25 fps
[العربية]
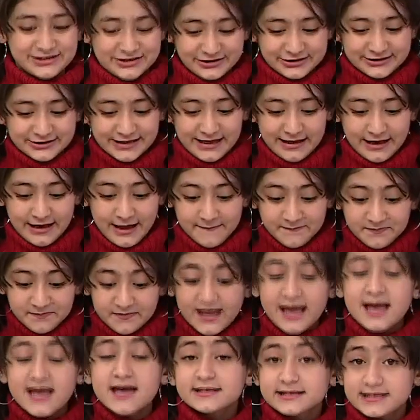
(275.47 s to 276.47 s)
السعودية
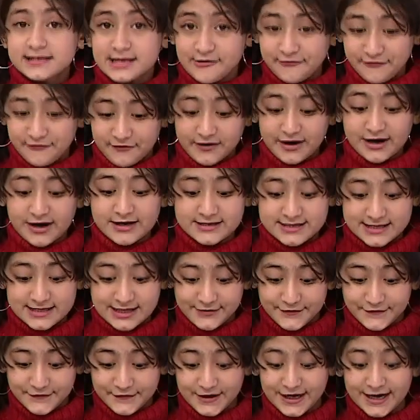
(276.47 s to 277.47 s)
صفر
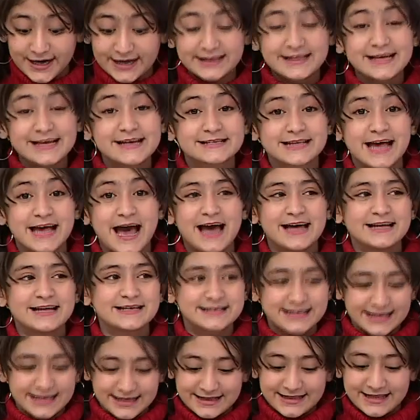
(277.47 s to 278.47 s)
صفر 9
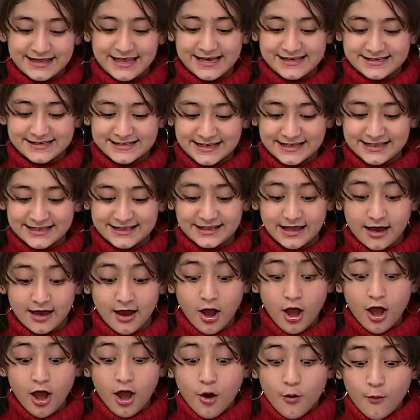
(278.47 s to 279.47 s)
6 6
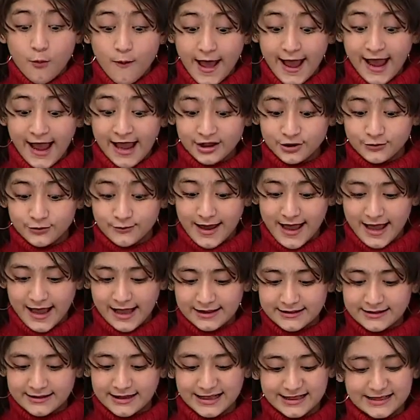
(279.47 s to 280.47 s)
واحد
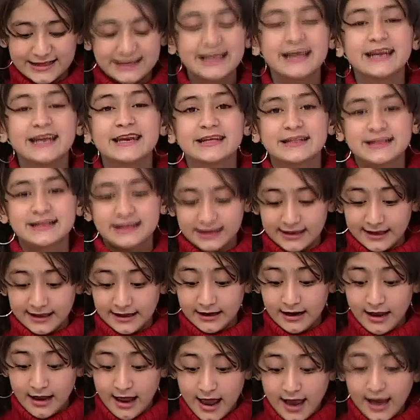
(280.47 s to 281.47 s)
واحد اتنين
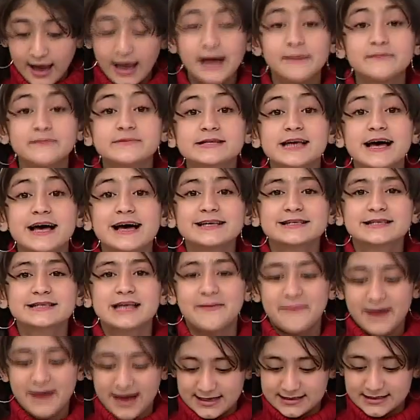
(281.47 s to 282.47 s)
اتنين 5
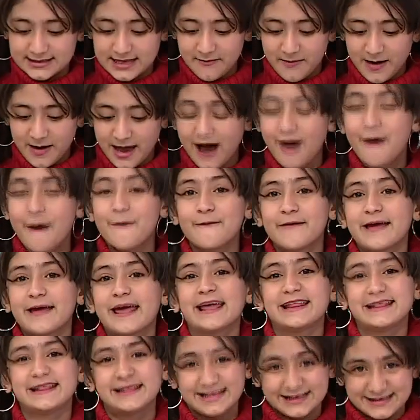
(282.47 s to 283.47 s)
7 7
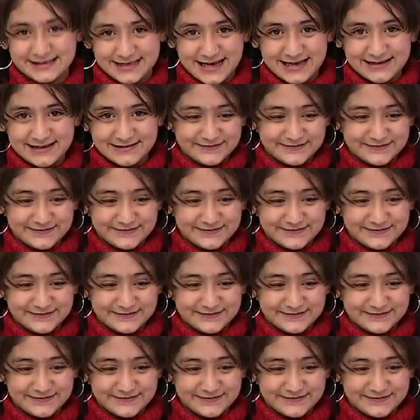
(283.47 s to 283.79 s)
1 9